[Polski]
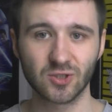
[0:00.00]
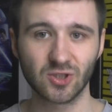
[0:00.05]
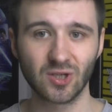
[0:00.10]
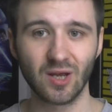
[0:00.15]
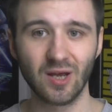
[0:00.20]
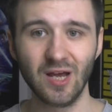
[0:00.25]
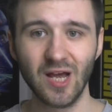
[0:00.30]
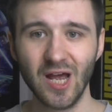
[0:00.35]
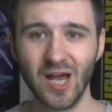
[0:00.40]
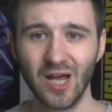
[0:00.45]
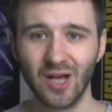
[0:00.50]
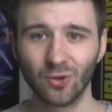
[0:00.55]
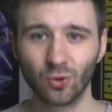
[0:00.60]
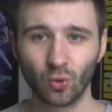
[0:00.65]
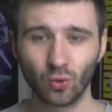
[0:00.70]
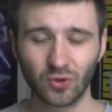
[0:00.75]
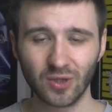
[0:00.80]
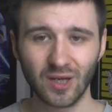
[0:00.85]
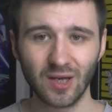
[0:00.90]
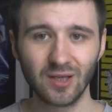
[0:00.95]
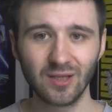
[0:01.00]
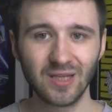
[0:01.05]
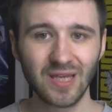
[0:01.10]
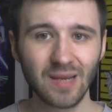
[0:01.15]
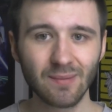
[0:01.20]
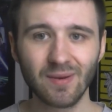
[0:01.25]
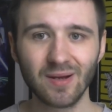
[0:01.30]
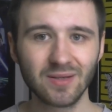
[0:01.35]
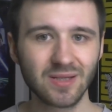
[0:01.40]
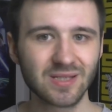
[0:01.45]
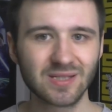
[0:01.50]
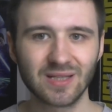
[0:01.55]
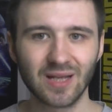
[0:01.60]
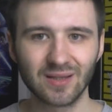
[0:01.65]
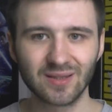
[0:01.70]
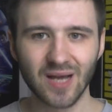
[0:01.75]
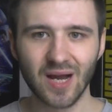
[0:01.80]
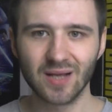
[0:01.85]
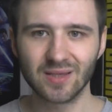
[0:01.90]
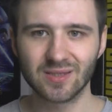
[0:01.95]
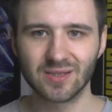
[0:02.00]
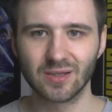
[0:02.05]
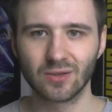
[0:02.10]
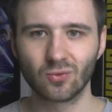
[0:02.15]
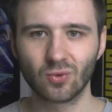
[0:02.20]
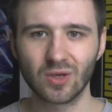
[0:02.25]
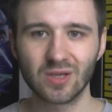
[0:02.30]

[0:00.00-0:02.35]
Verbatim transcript: że tutaj nie ma nic na tacy.